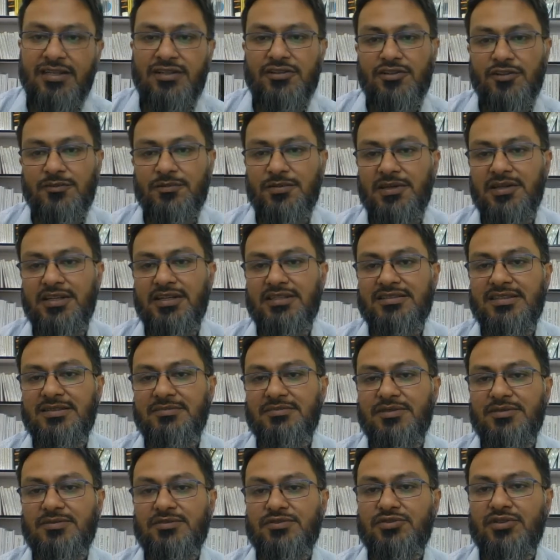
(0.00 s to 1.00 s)
तो फिर ये
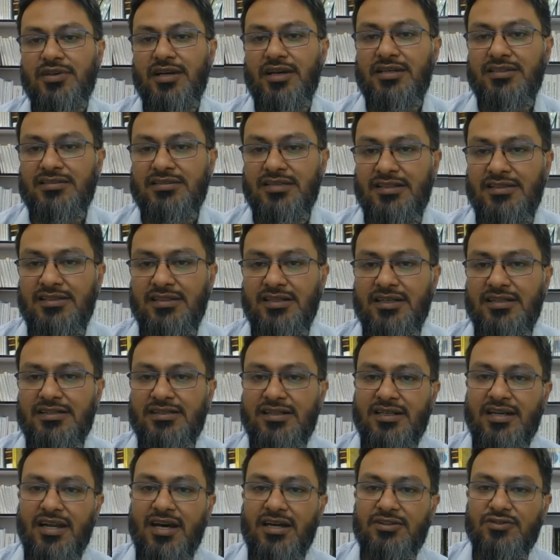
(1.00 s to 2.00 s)
सिम्टम्स जो हैं इस हद तक
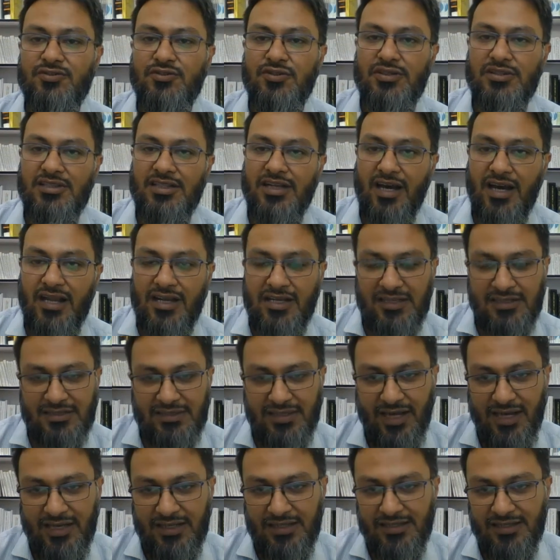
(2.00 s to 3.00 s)
ख़तरनाक सूरत हाल
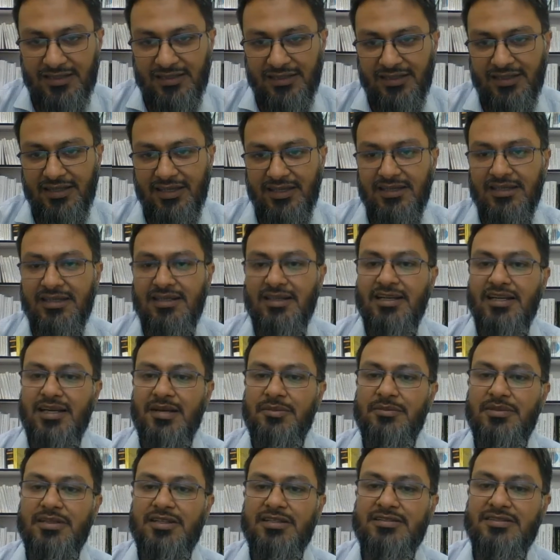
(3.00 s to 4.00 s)
इख्तियार करते हैं कि
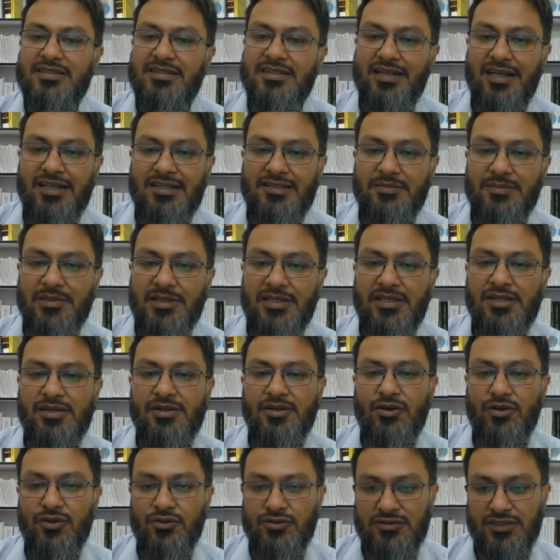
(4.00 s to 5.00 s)
मरीज़ की डेथ भी
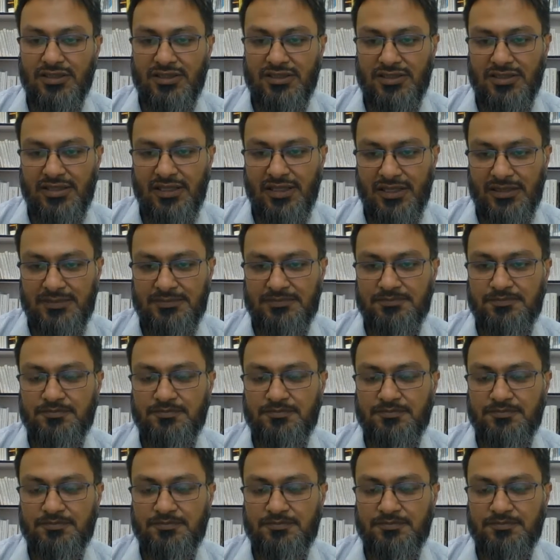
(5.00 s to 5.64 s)
हो सकती है